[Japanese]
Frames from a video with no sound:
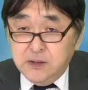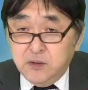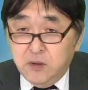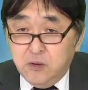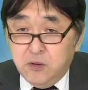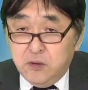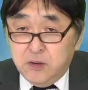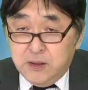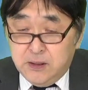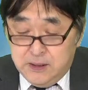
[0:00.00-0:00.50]

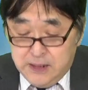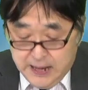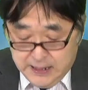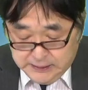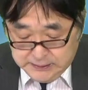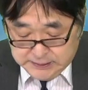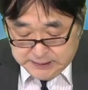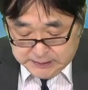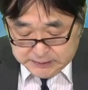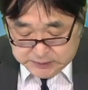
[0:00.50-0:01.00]

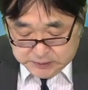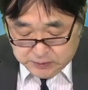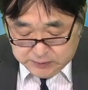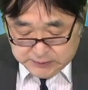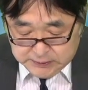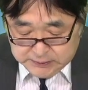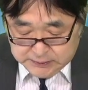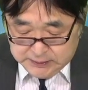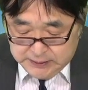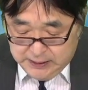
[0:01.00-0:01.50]
ドライゼスト
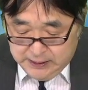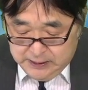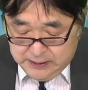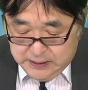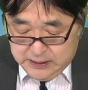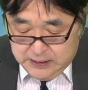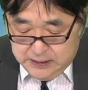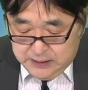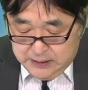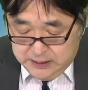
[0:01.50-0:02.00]
ですね、
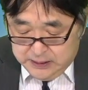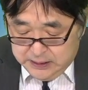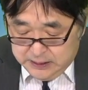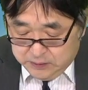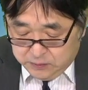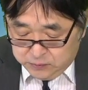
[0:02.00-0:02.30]
えー、